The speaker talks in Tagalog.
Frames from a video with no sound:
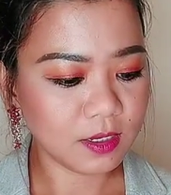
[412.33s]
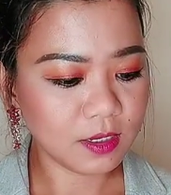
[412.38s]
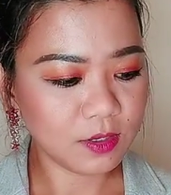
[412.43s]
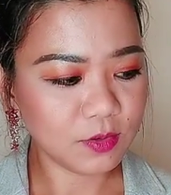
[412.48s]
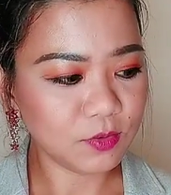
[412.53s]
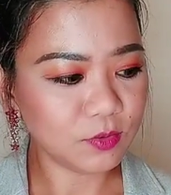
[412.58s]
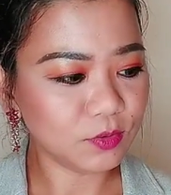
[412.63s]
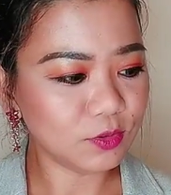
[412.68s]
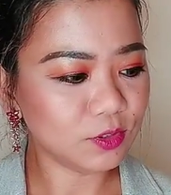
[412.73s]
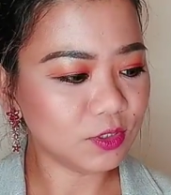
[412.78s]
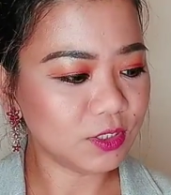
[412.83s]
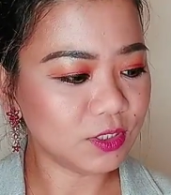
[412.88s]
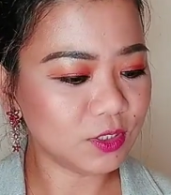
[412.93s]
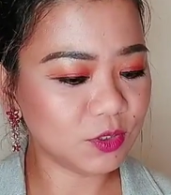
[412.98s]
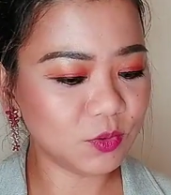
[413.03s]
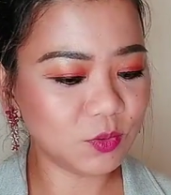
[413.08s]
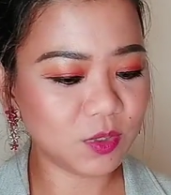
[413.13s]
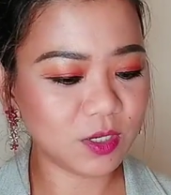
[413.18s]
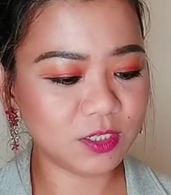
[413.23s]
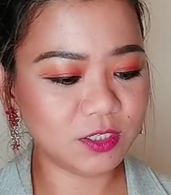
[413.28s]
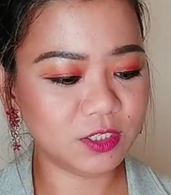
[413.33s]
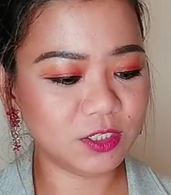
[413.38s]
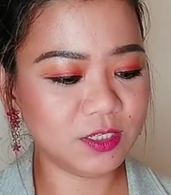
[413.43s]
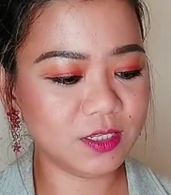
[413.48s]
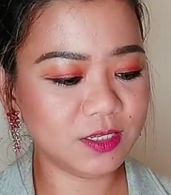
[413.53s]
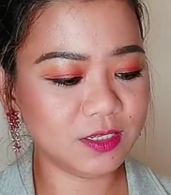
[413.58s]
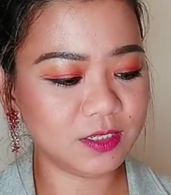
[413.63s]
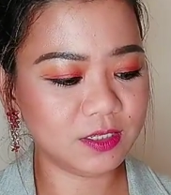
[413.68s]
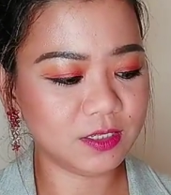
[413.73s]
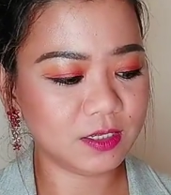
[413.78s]
Ayoko siya
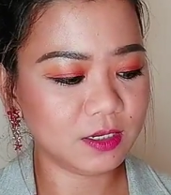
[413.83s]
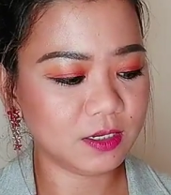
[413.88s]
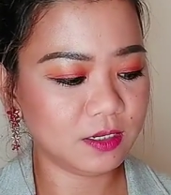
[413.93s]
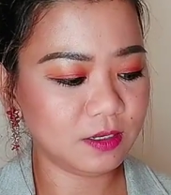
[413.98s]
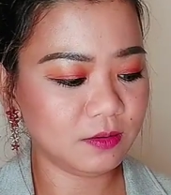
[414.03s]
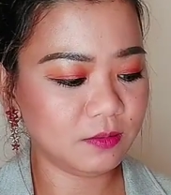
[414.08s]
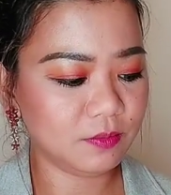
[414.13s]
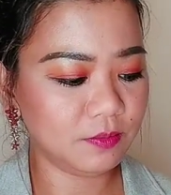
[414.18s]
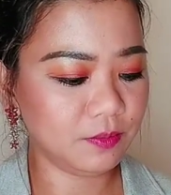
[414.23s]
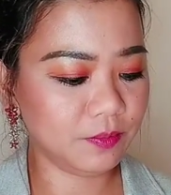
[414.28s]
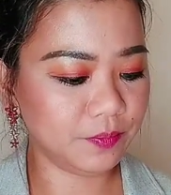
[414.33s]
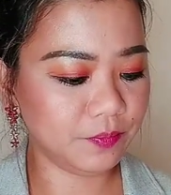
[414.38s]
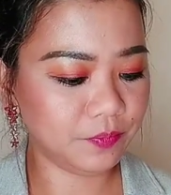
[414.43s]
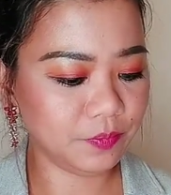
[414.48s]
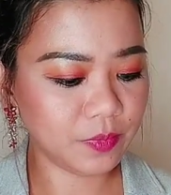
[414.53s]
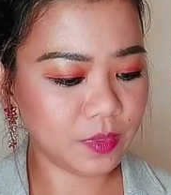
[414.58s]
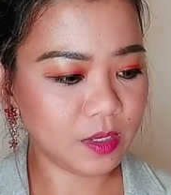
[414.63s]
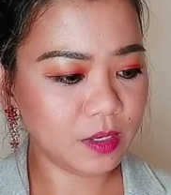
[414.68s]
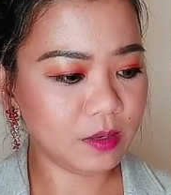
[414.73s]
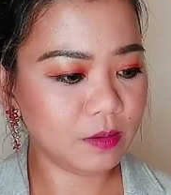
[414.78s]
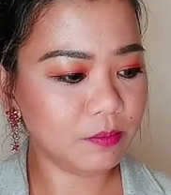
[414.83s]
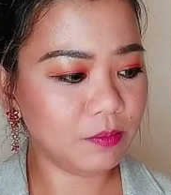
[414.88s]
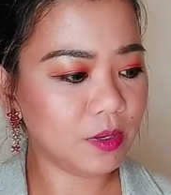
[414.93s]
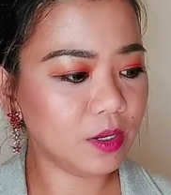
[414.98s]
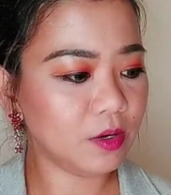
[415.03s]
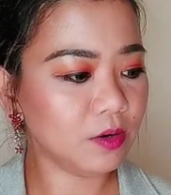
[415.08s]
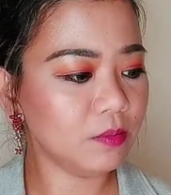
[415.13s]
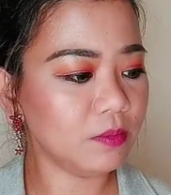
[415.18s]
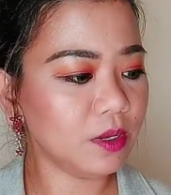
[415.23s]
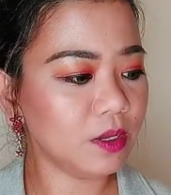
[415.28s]
iswatch this sign.
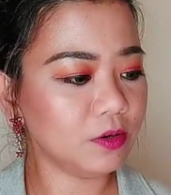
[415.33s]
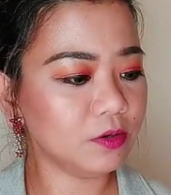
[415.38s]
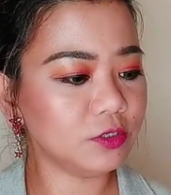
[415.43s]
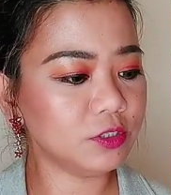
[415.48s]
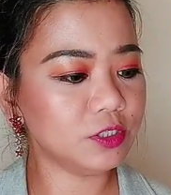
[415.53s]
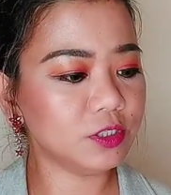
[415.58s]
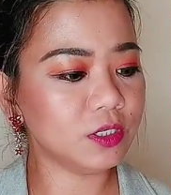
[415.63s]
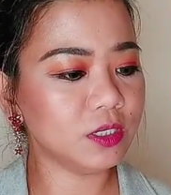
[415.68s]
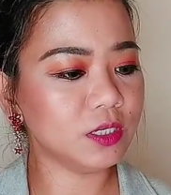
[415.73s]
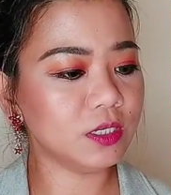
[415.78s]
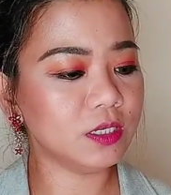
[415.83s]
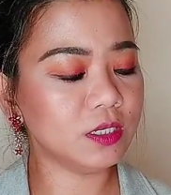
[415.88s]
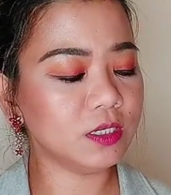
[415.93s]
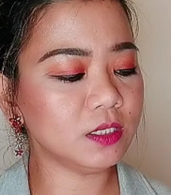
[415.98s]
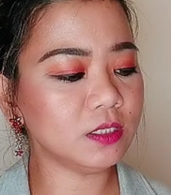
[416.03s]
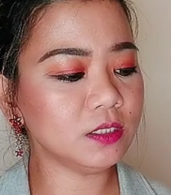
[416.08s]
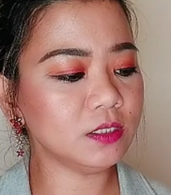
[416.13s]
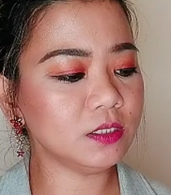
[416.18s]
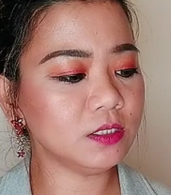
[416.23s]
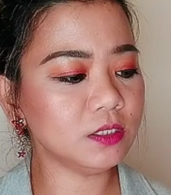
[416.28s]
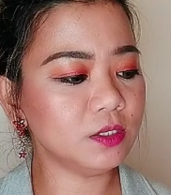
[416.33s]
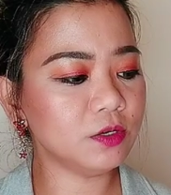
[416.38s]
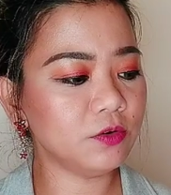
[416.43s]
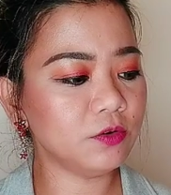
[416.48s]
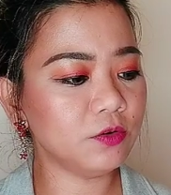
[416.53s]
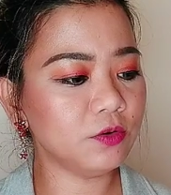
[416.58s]
Pero meron siyang